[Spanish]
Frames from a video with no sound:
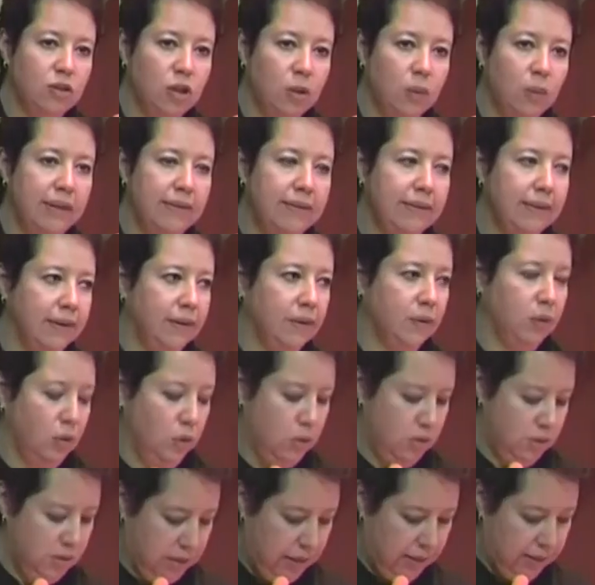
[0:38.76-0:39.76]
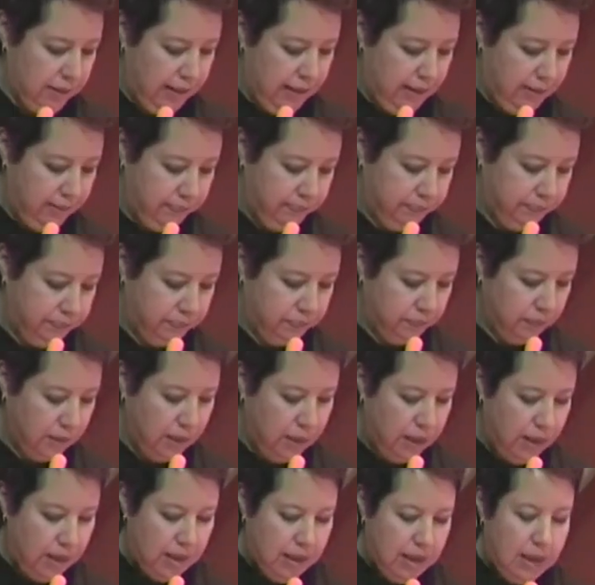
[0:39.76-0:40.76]
todo el territorio estatal.
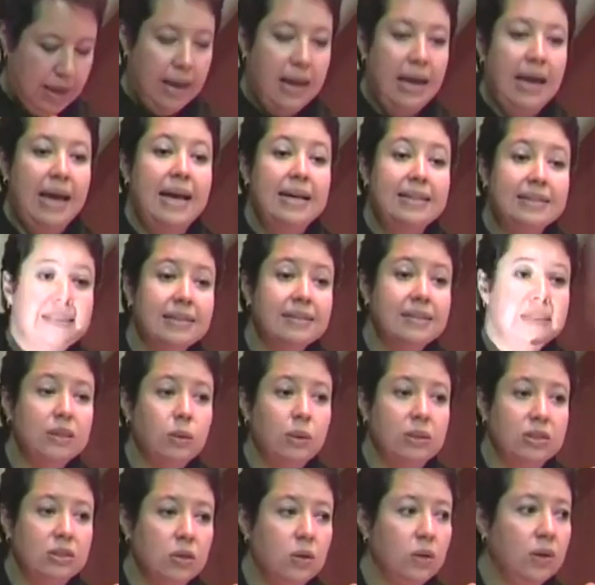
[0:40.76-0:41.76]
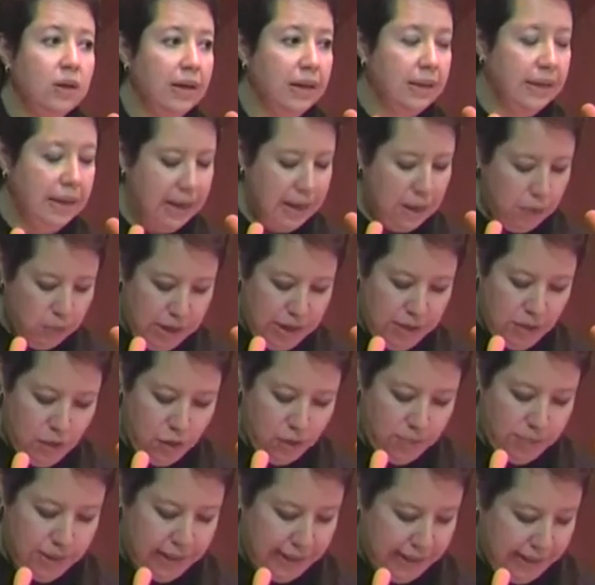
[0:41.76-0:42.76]
Esta situación genera un
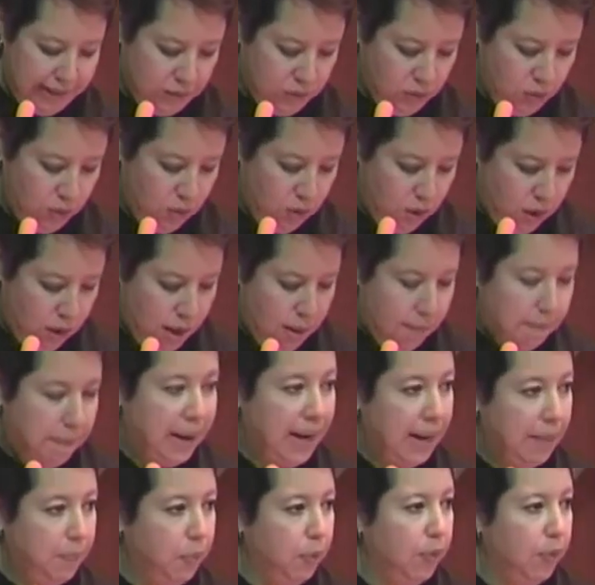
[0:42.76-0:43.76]
enorme reto para